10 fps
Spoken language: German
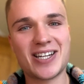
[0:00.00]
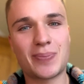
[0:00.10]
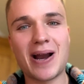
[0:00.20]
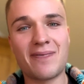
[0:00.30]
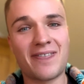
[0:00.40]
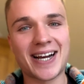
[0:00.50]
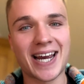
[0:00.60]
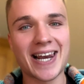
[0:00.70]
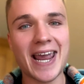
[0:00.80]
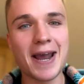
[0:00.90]
Ich bin am fucking
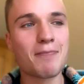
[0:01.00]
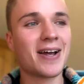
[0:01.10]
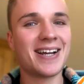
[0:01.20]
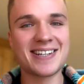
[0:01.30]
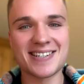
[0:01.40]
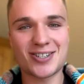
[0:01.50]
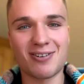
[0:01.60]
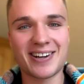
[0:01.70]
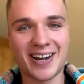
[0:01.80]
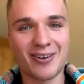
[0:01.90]
Leben. Das ist schon
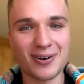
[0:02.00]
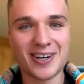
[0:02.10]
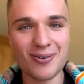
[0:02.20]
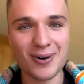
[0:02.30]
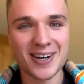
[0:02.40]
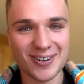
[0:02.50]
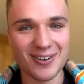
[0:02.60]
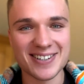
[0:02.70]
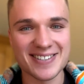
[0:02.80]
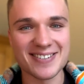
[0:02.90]
Grund genug,
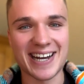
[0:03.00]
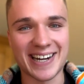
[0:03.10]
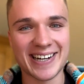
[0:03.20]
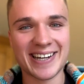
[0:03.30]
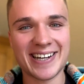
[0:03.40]
glücklich zu sein.